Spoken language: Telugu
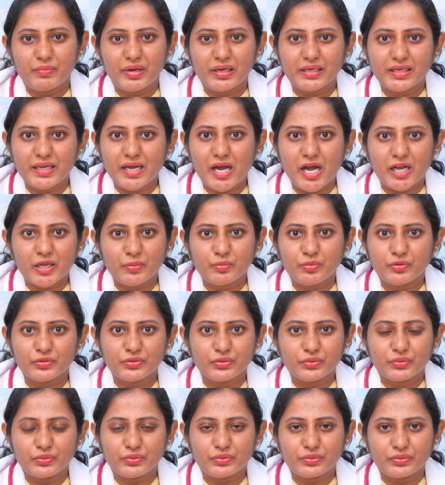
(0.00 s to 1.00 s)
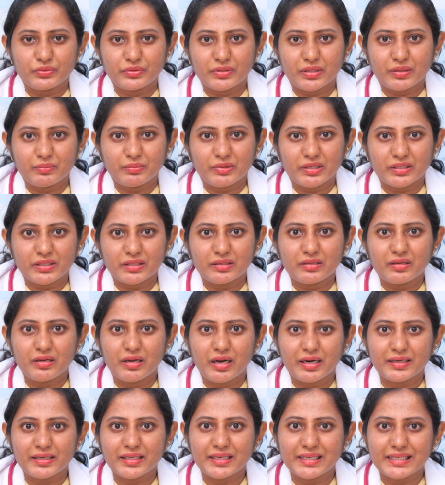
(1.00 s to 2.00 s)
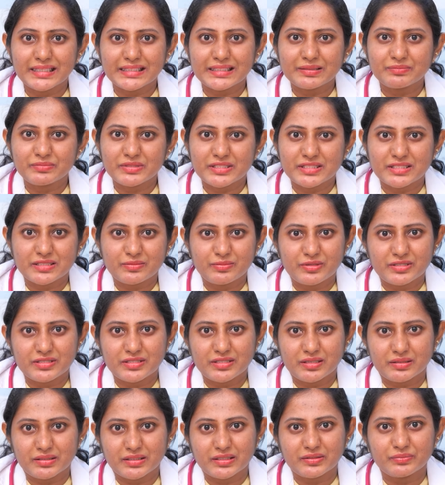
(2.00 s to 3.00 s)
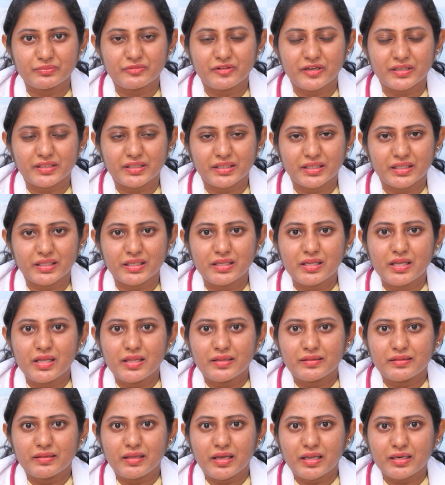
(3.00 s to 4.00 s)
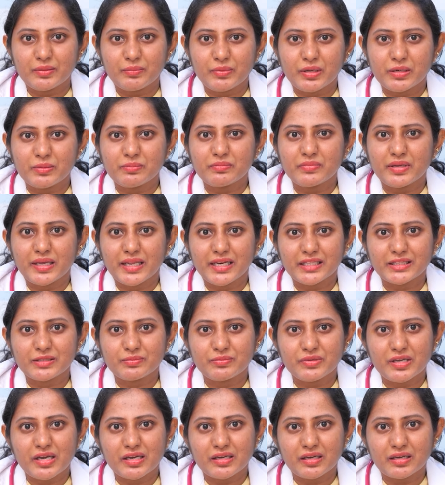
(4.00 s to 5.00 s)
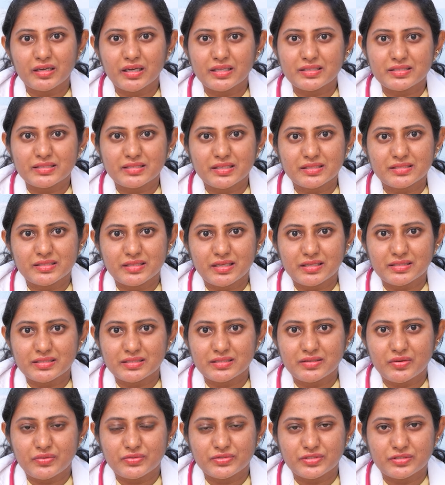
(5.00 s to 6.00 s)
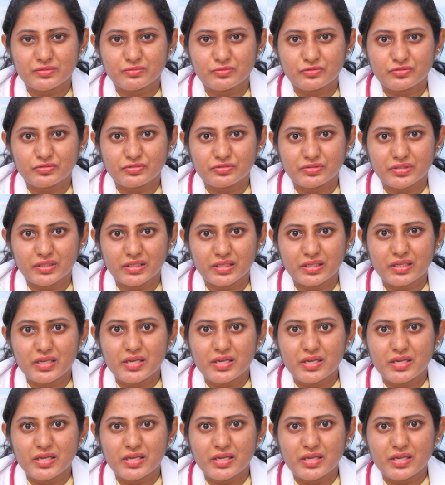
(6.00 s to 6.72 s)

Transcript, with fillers: మళ్ళీ ఆగిపోతూ ఉంటుందన్నమాట అంటే రిథమ్ డిస్టర్బెన్స్ అంటాం వాటిని దాన్ని మనం ఎరిత్మియాగా కన్సిడర్ చేయాల్సిన అవసరం ఉంటుంది